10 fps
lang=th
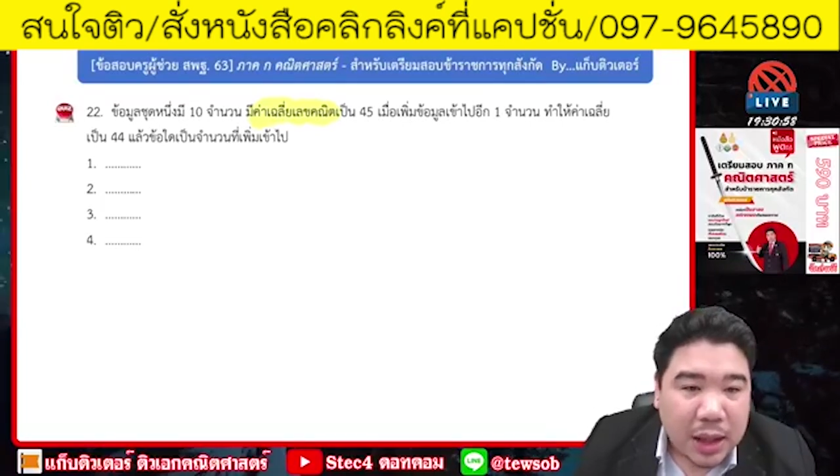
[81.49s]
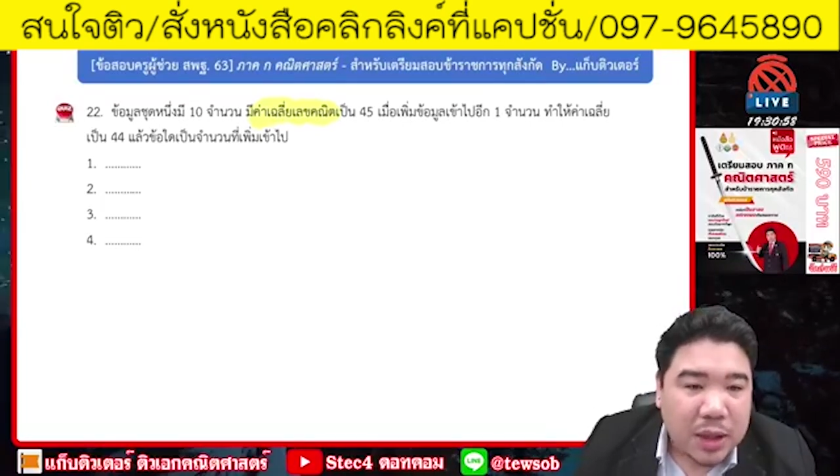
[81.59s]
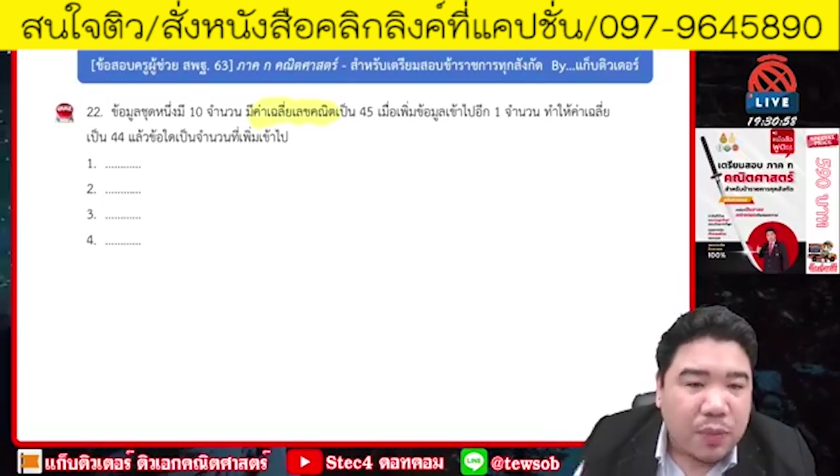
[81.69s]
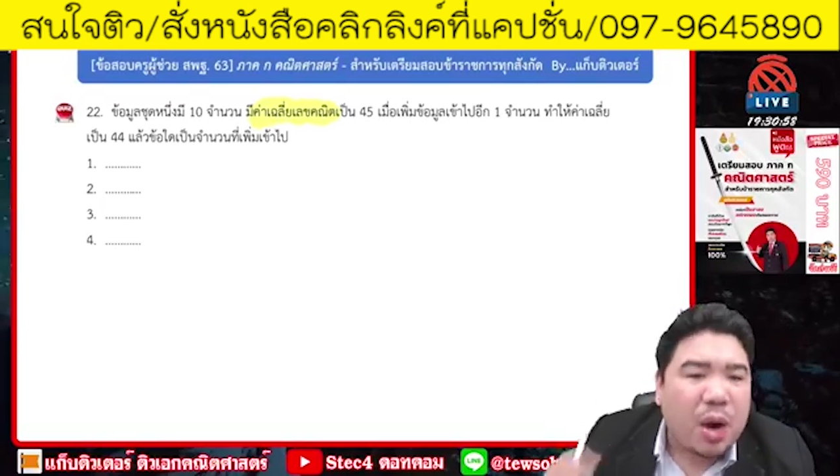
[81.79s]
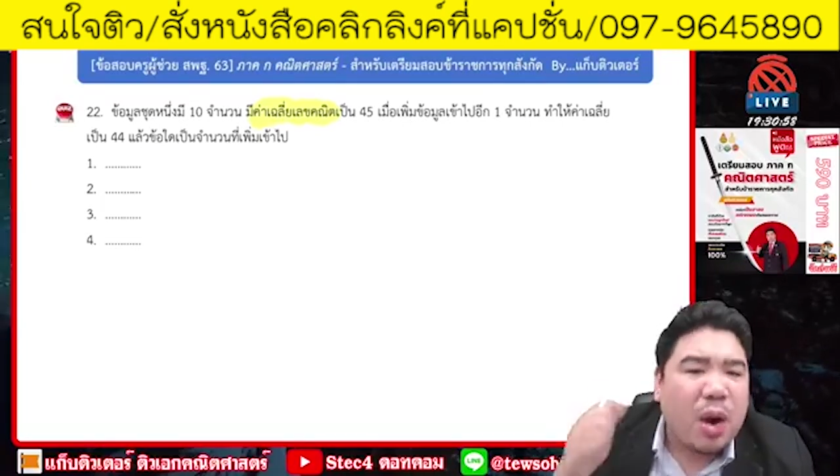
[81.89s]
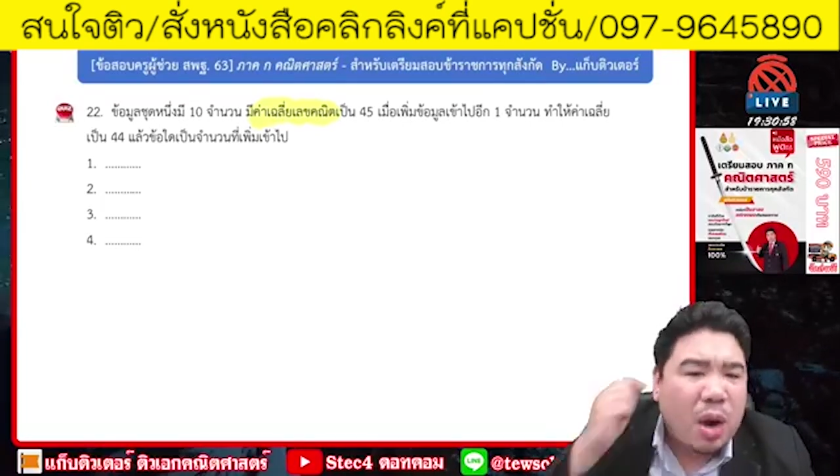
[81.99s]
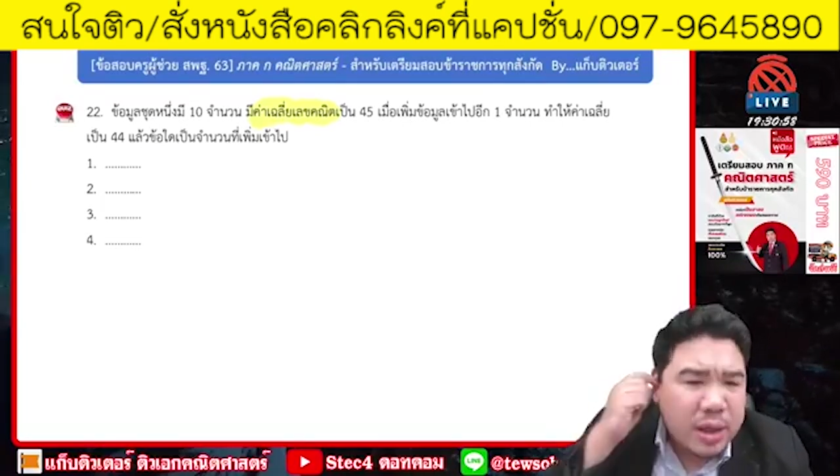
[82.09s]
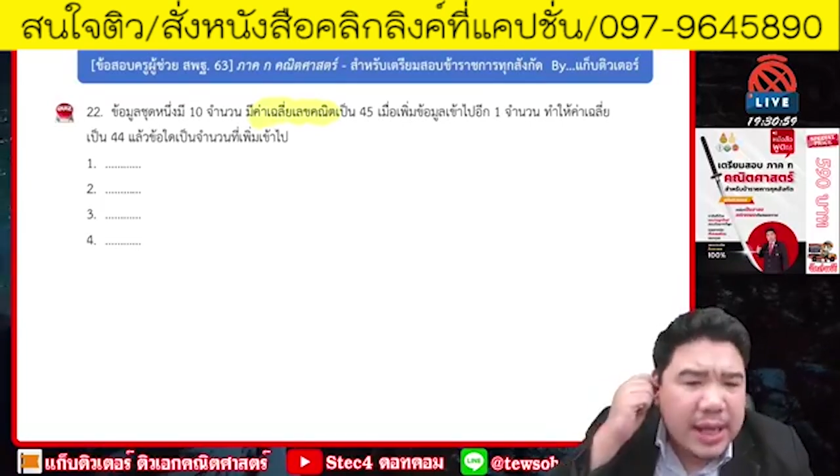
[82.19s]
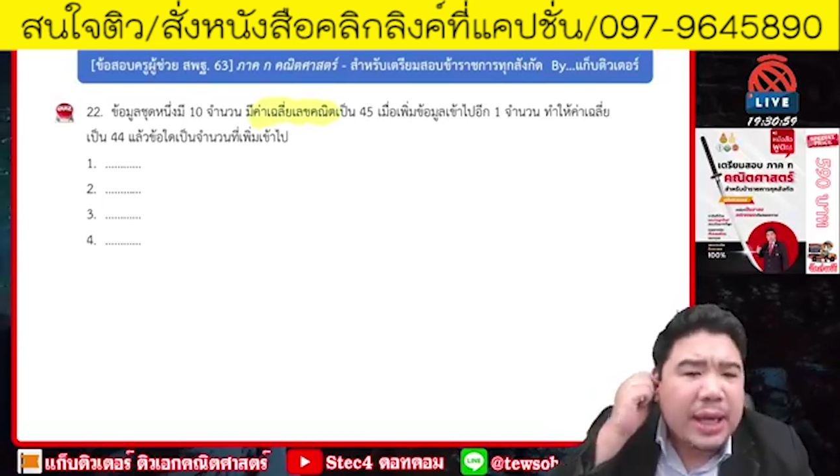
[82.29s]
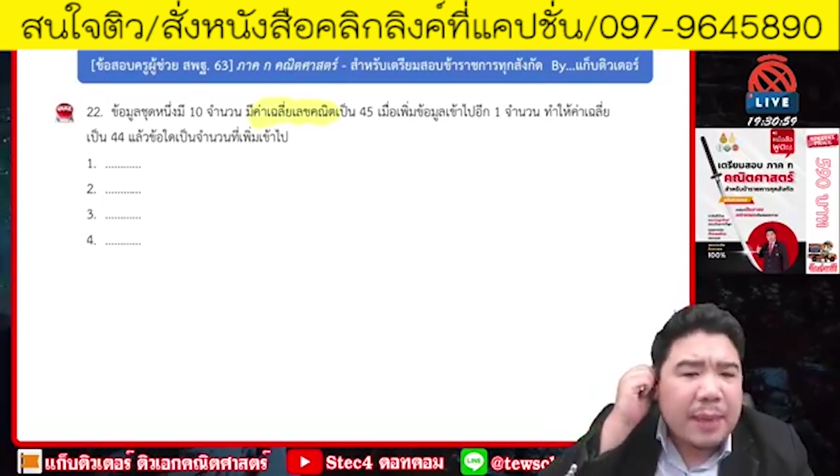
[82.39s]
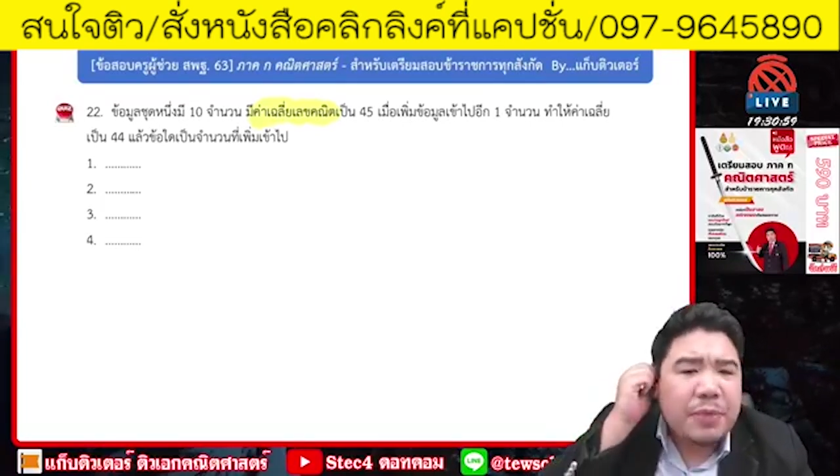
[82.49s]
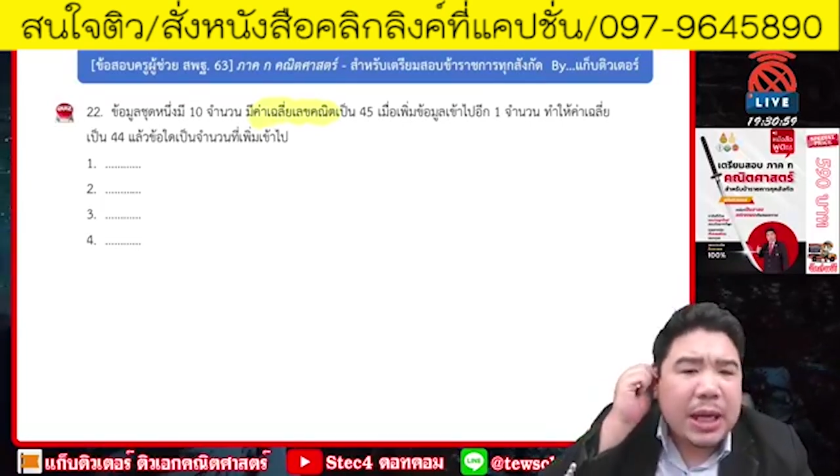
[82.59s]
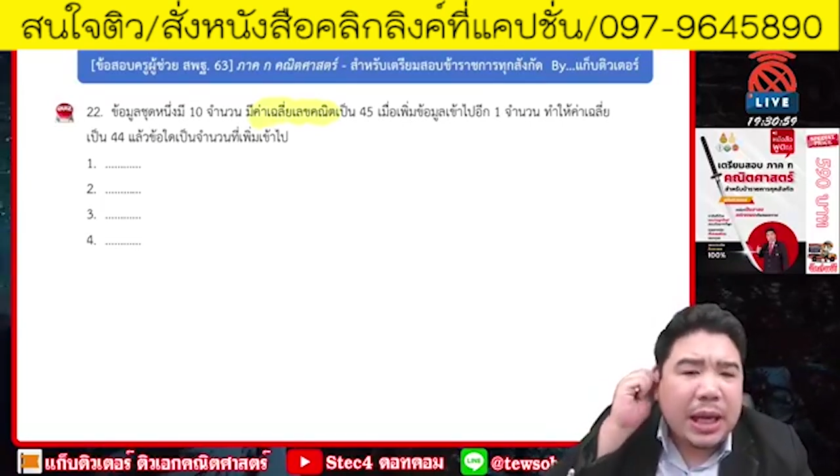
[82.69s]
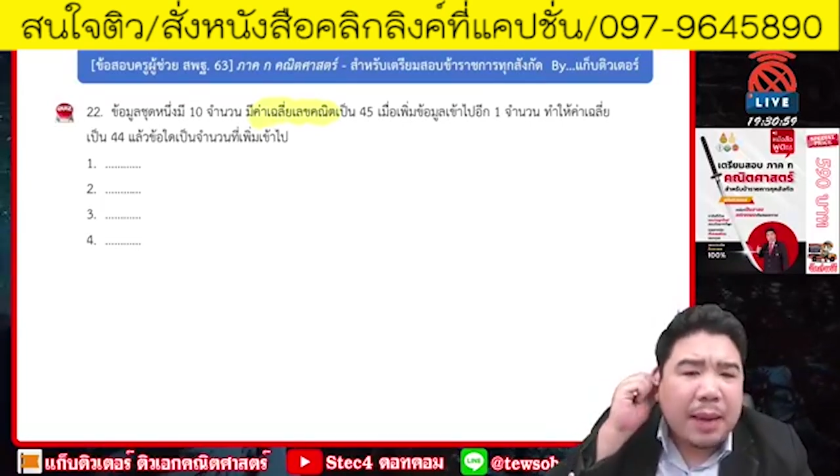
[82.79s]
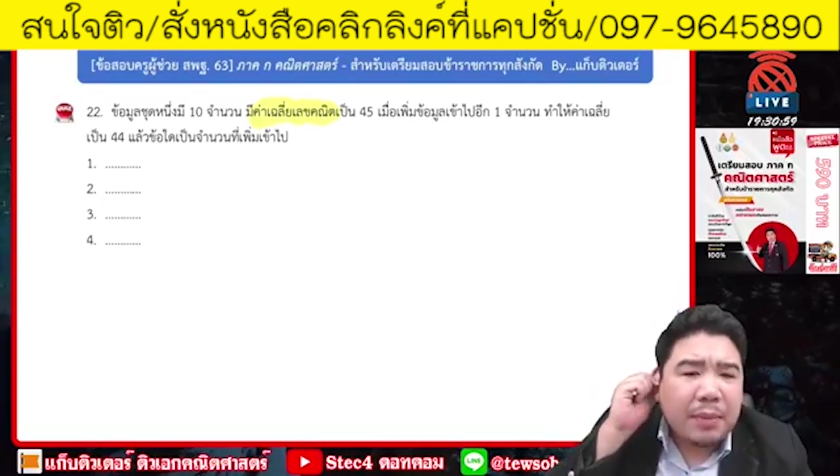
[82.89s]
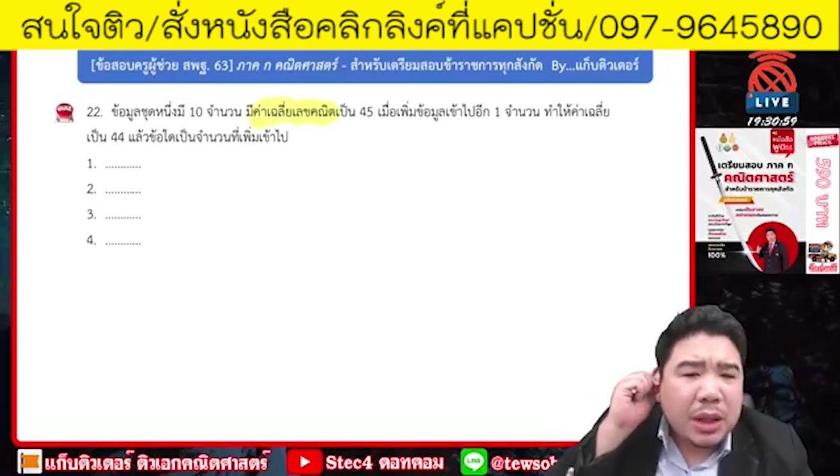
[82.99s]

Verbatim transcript: 20กว่าข้อจริงครับ จริงครับ